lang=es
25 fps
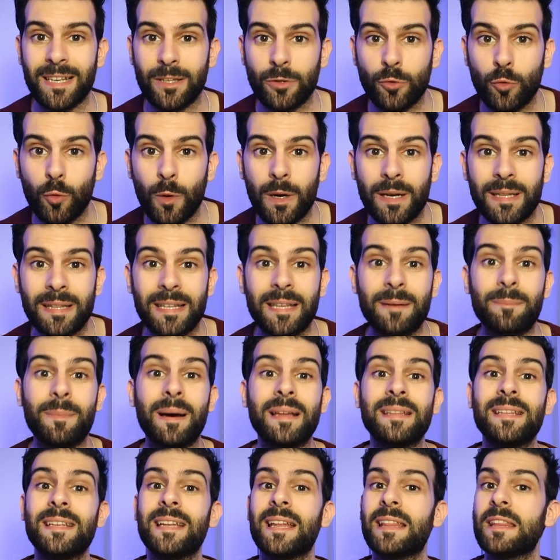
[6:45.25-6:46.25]
actuar de
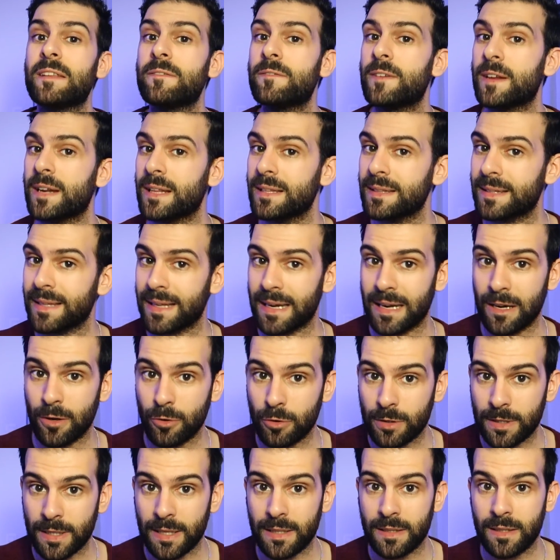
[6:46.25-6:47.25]
manera diferente a la
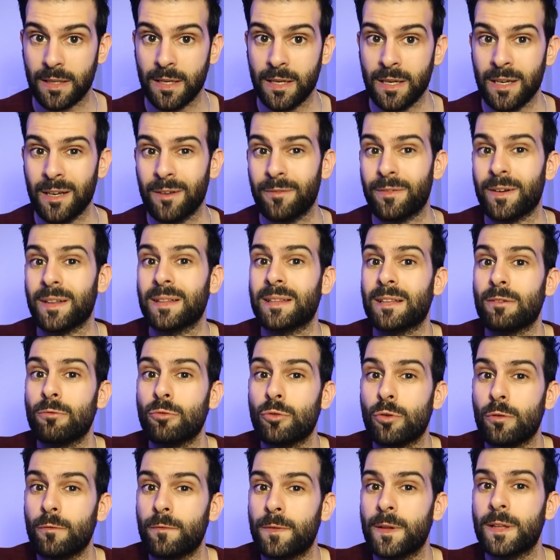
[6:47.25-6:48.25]
OTAN frente a
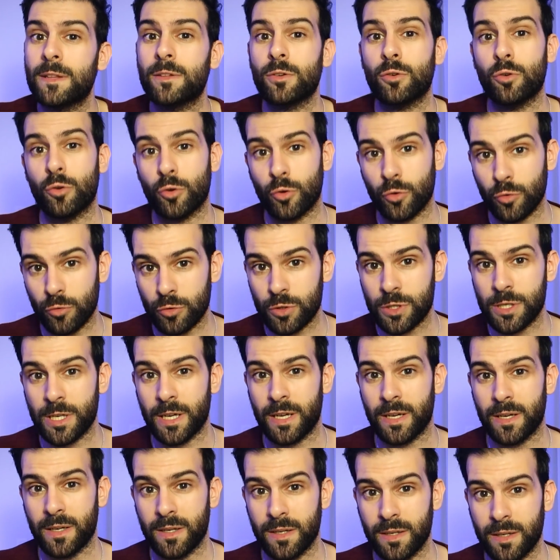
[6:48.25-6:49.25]
un conflicto con
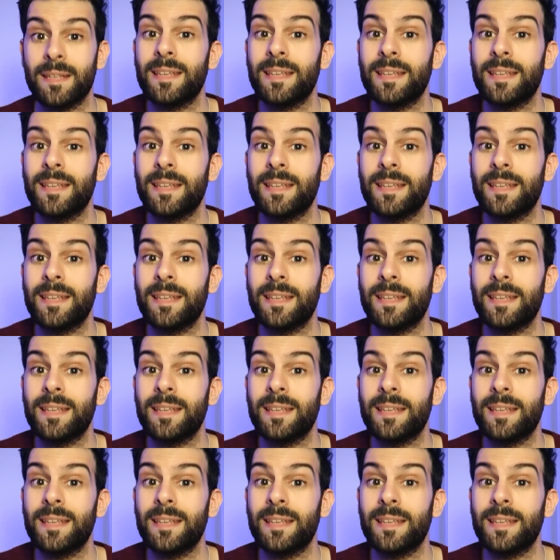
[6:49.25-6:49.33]
Rusia.